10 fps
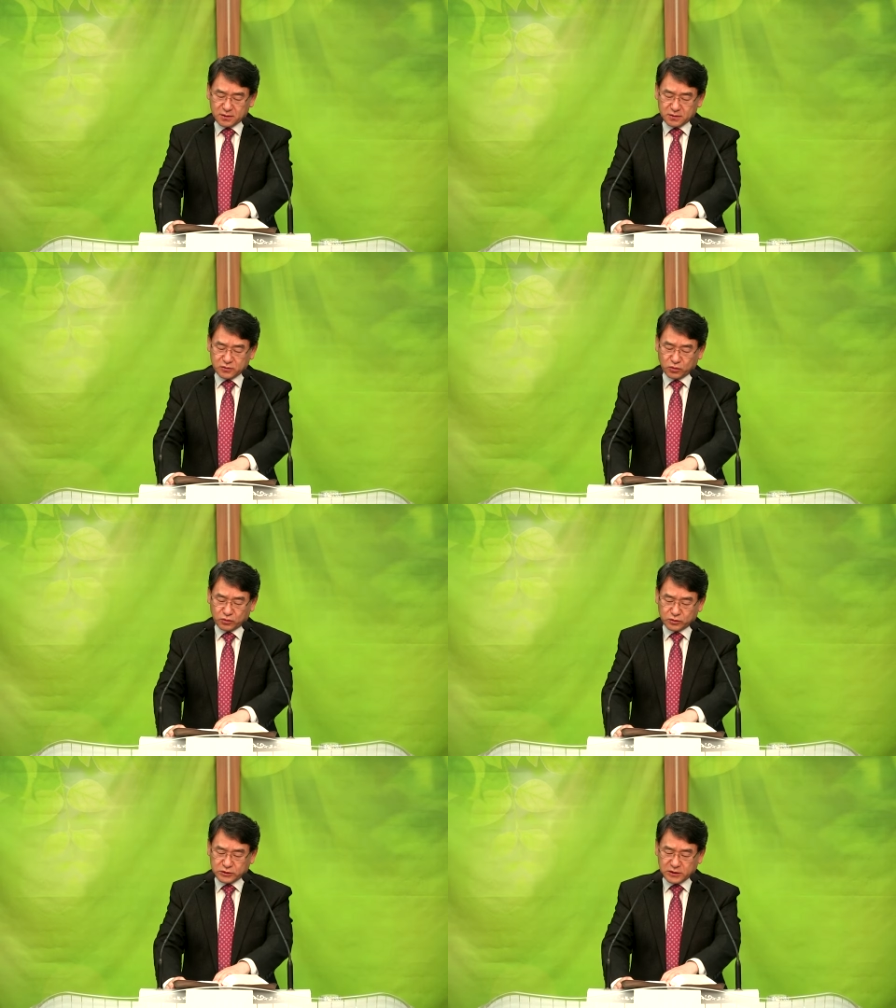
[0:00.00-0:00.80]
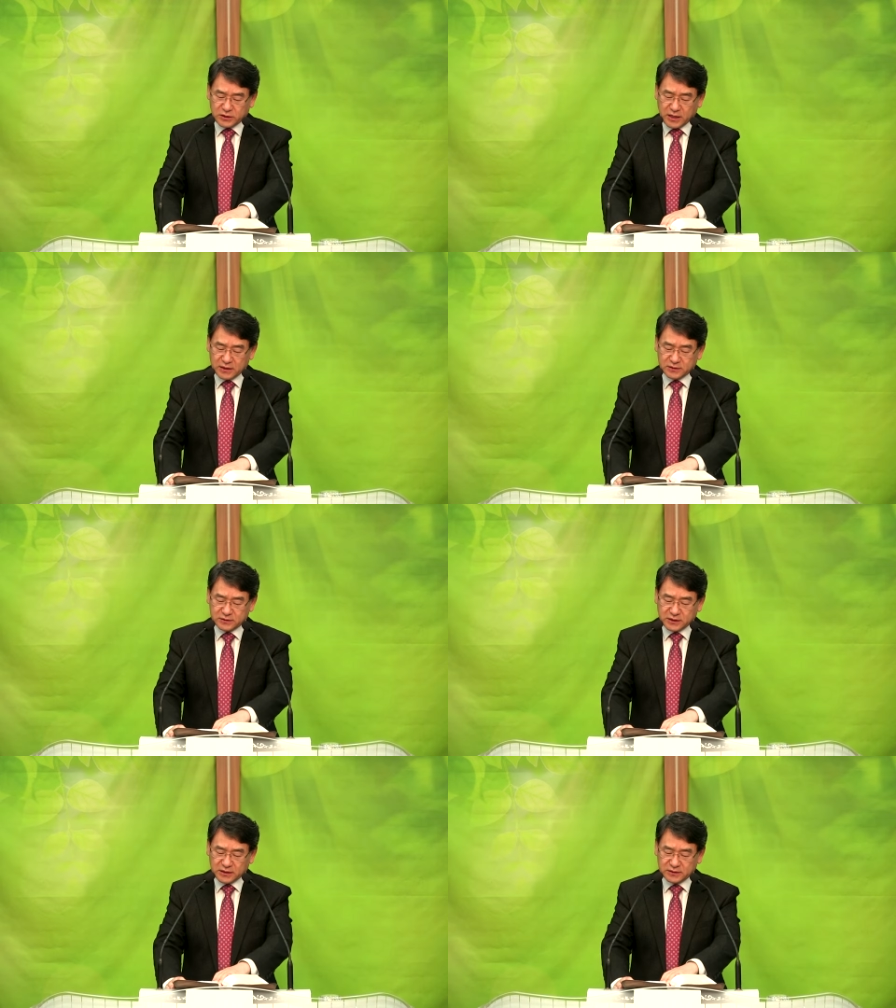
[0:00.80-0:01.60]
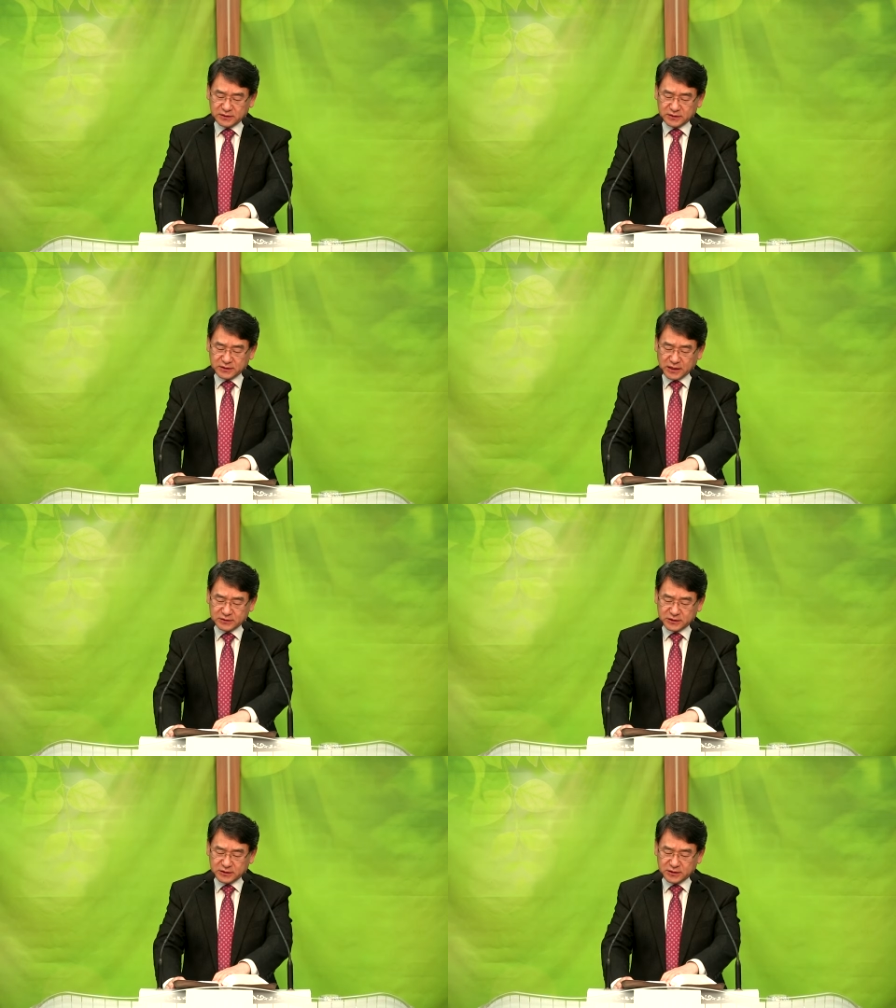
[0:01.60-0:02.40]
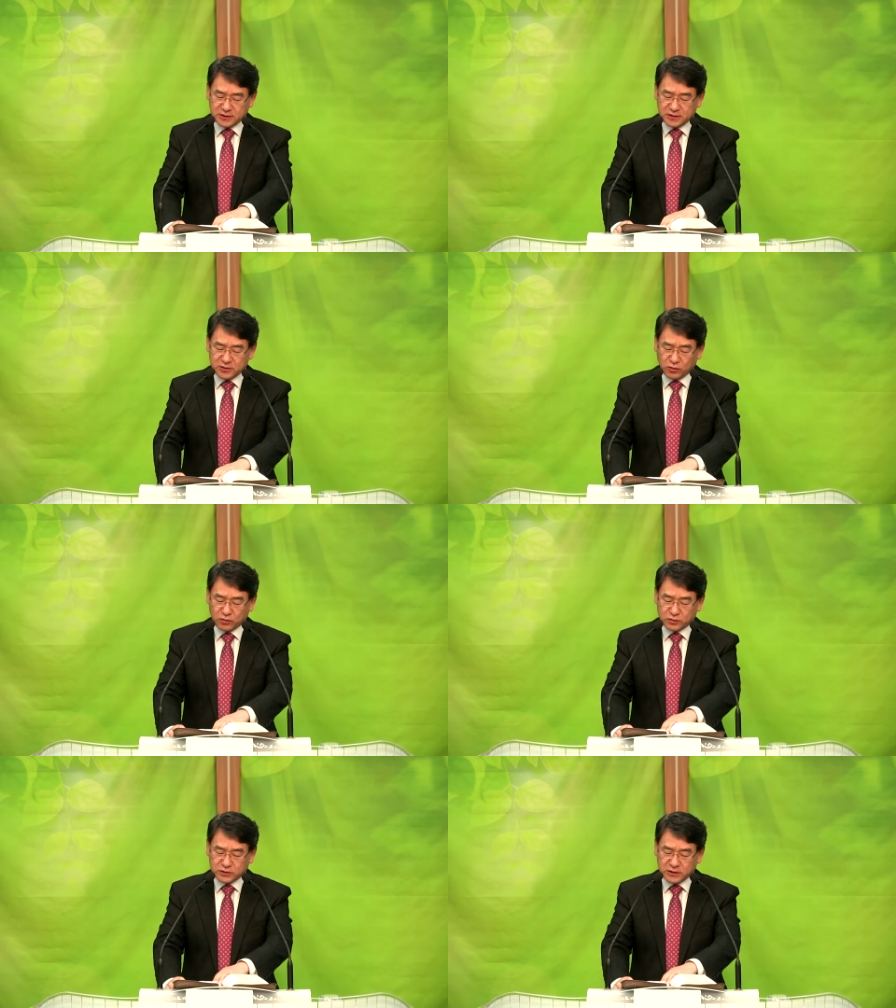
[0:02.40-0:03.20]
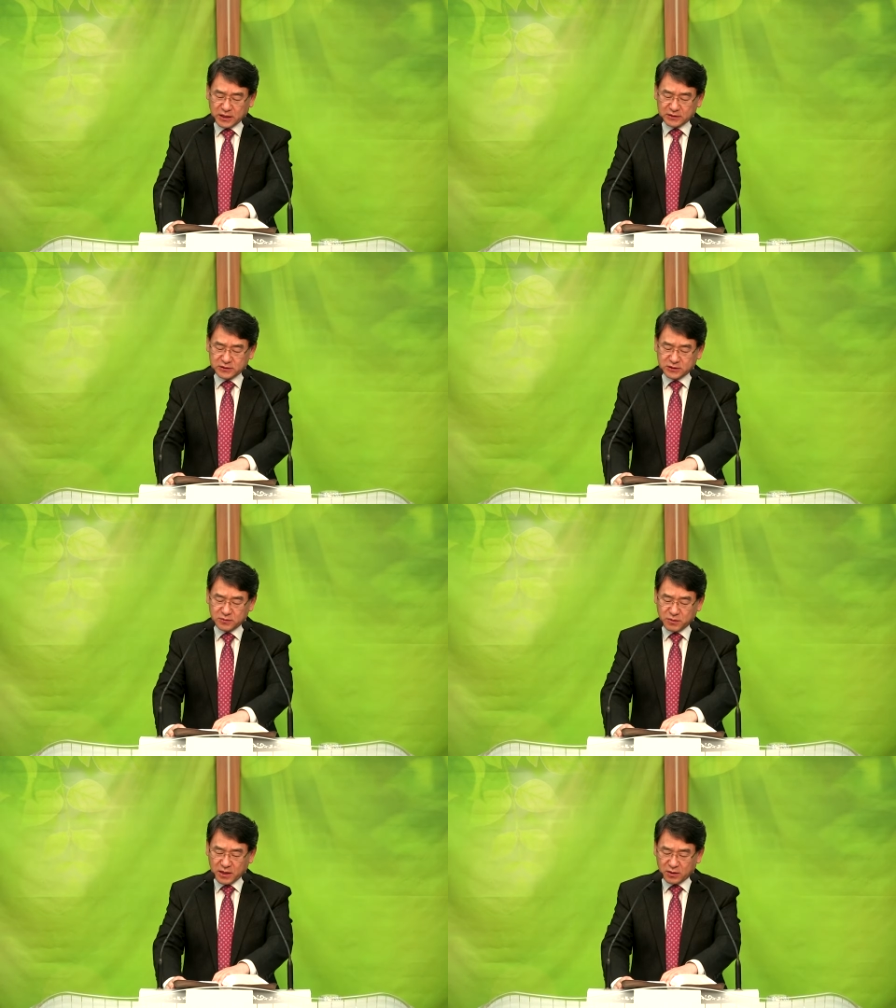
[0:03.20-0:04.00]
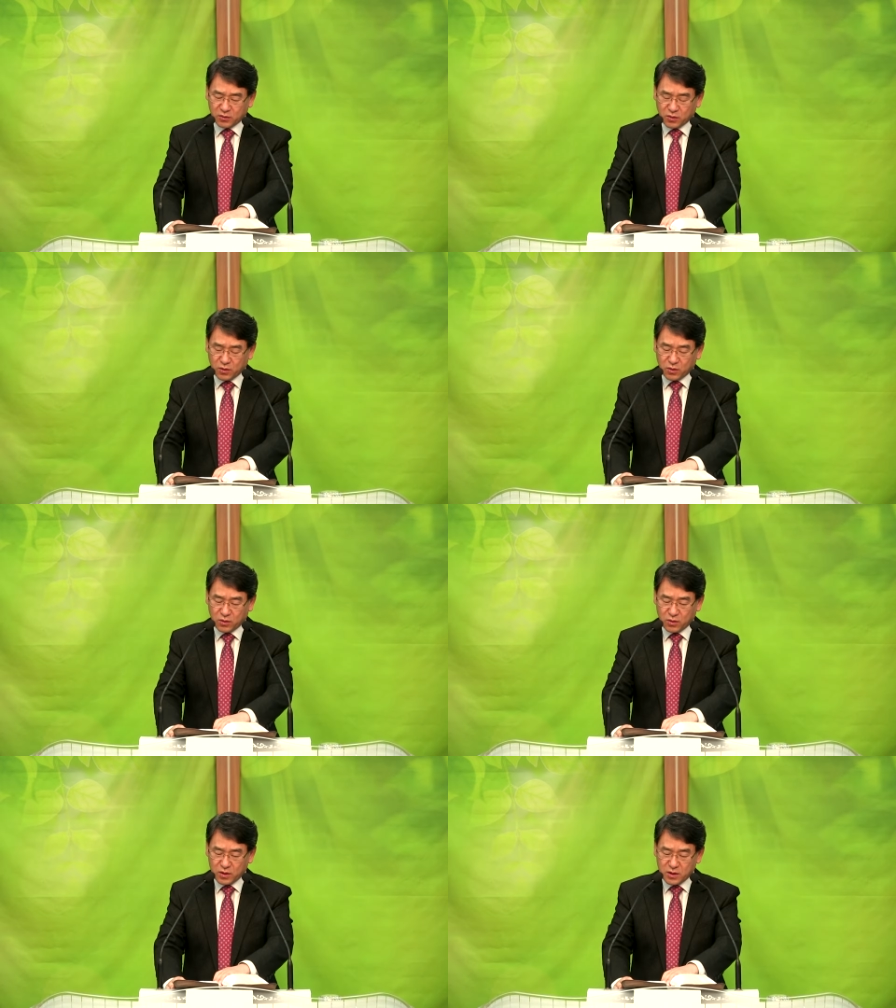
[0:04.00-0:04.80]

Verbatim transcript: 도둑질 하는 자는 다시 도둑질 하지 말고